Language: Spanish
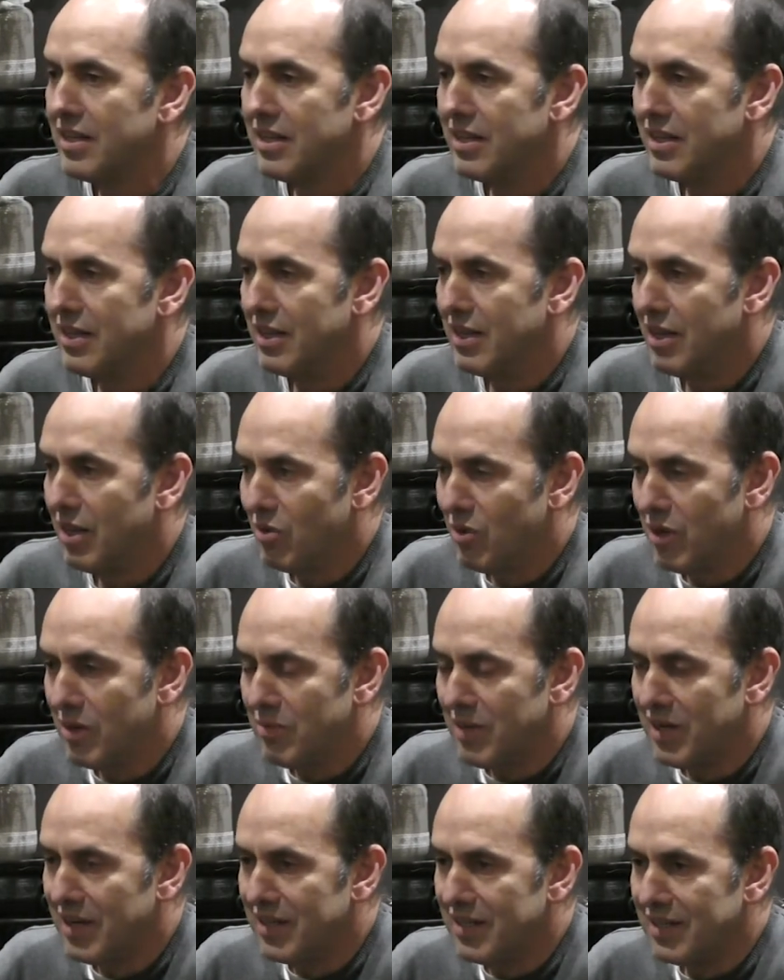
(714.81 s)
y la
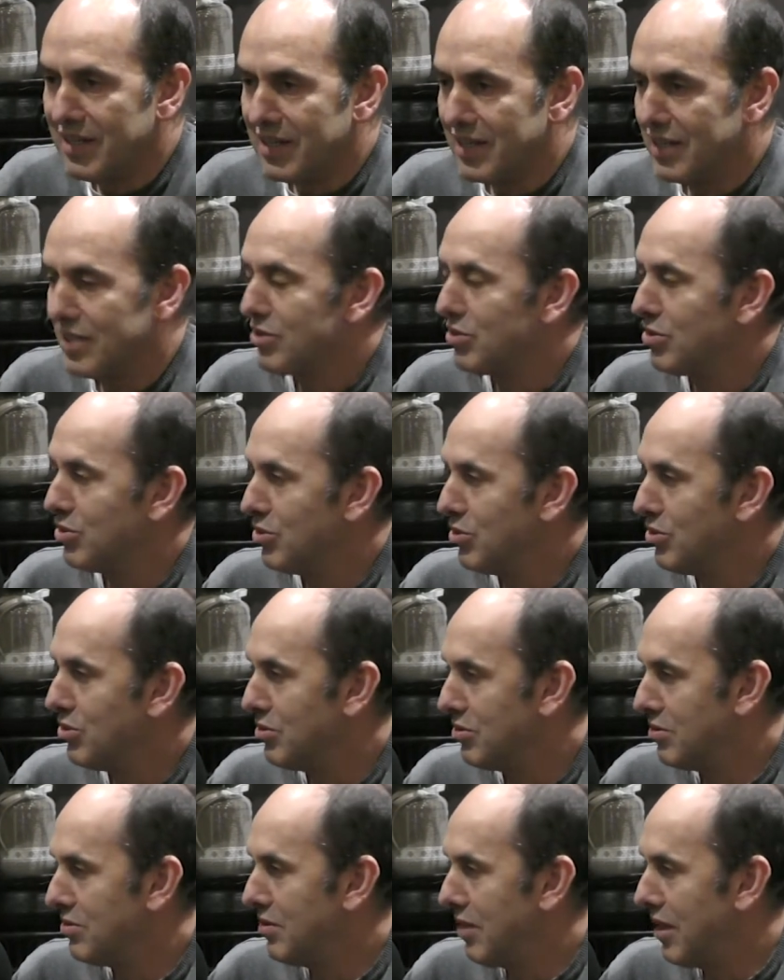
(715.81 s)
Juanma, que es
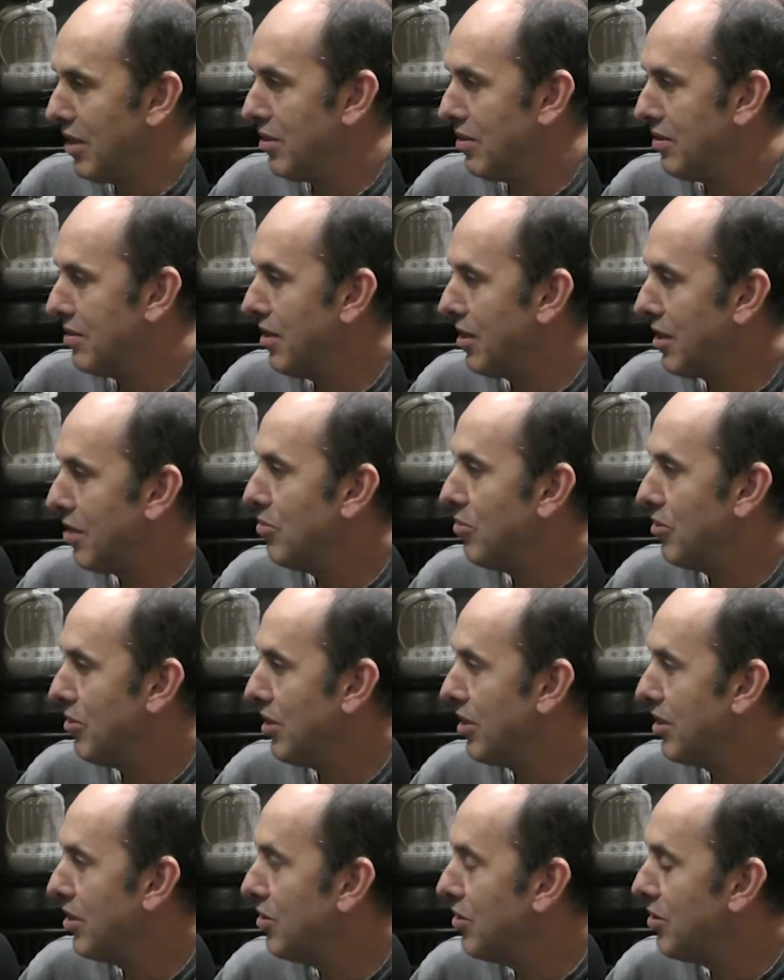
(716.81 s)
su ah,
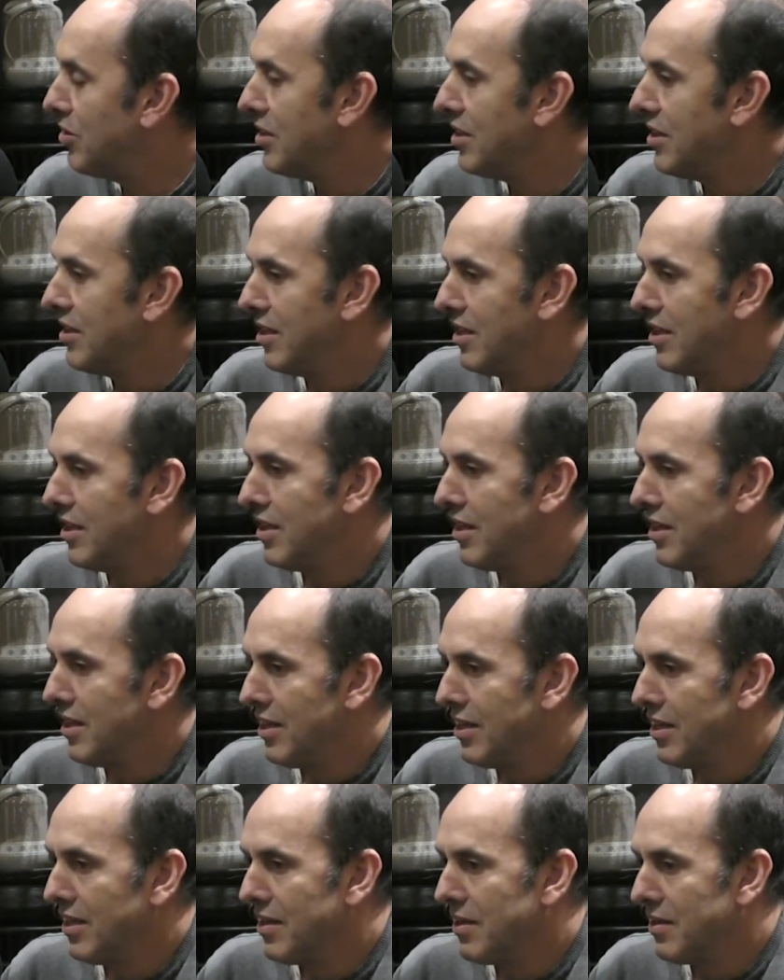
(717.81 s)
décimo año,
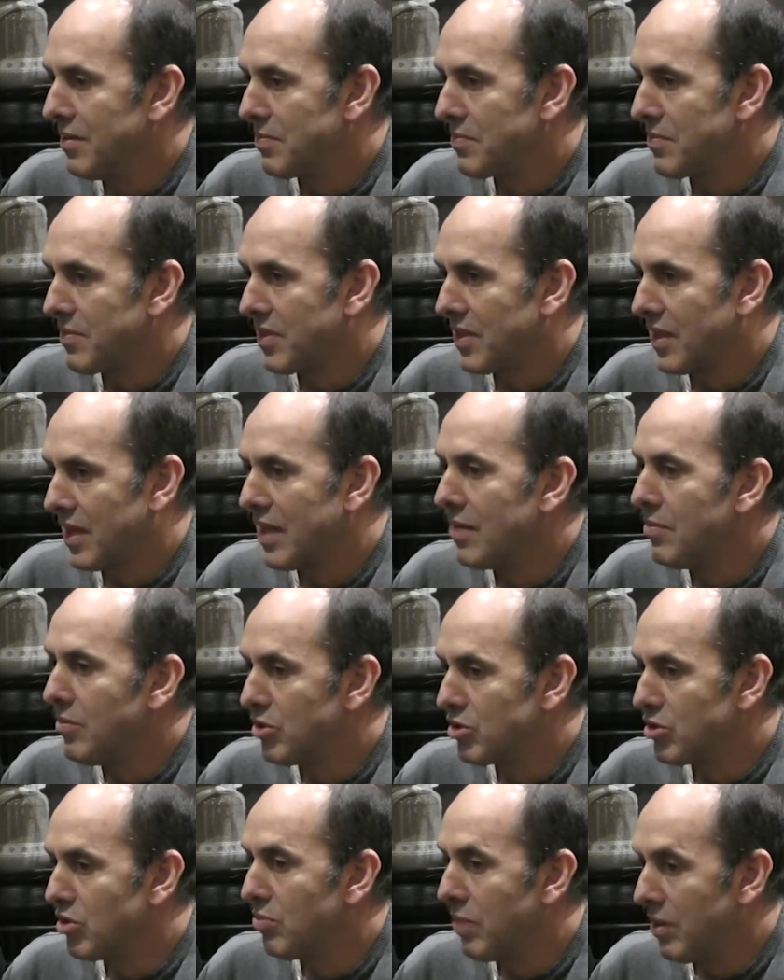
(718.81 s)
eh,
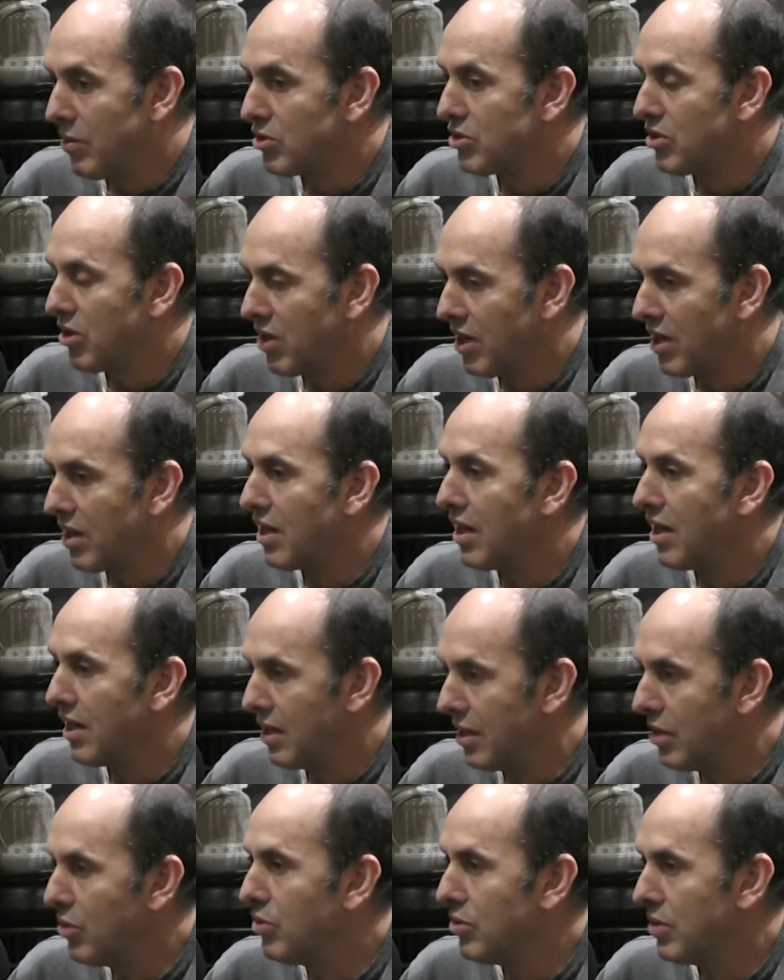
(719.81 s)
hemos, vamos a organizar
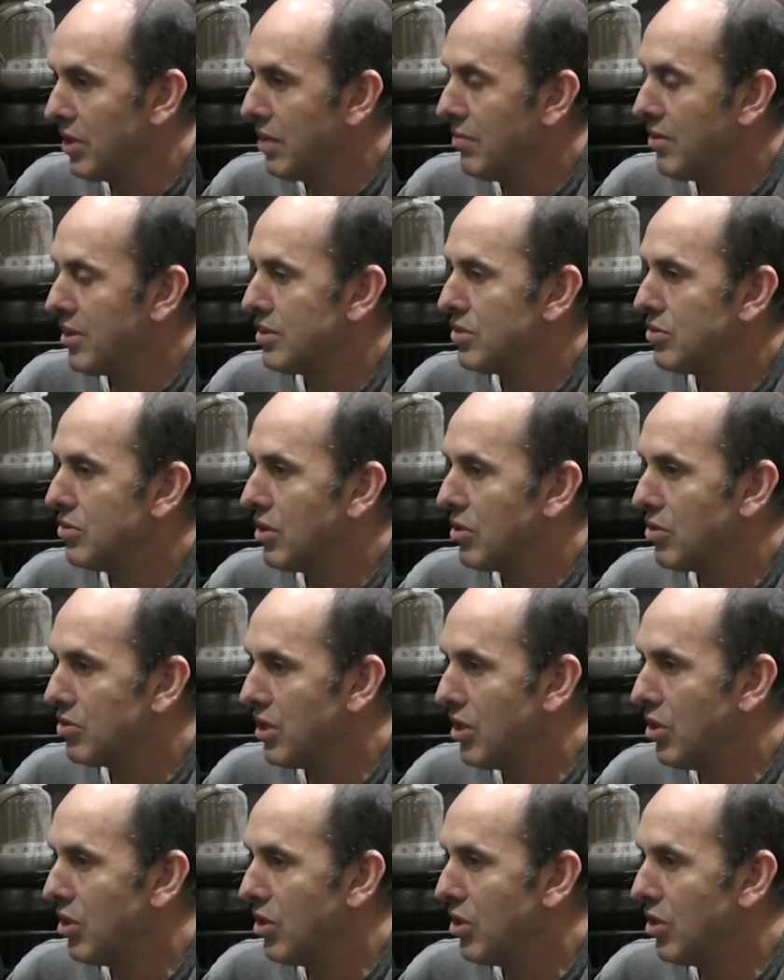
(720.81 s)
en Irún y además es una cosa